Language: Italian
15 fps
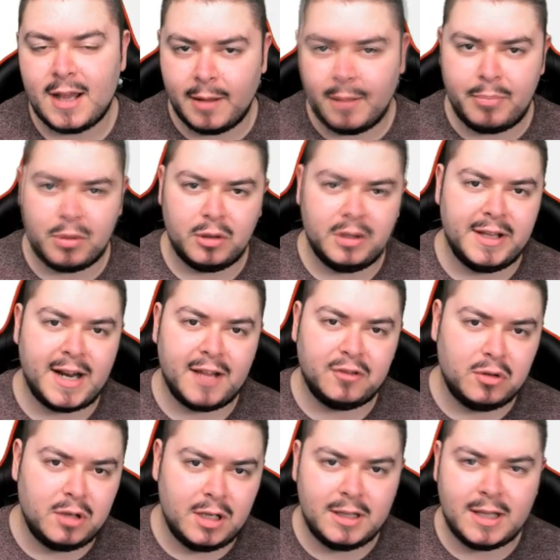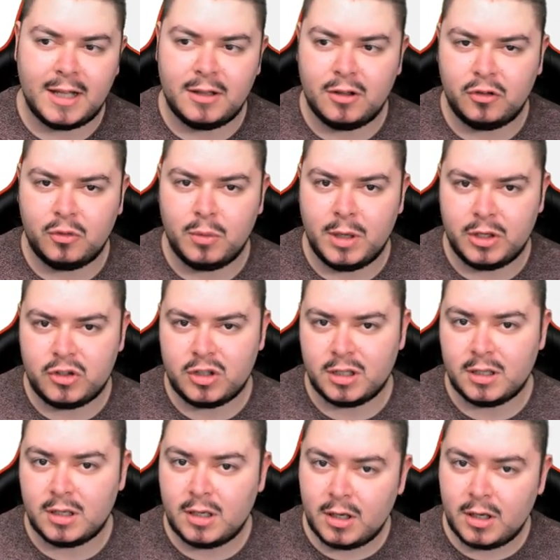approderà su Nintendo Switch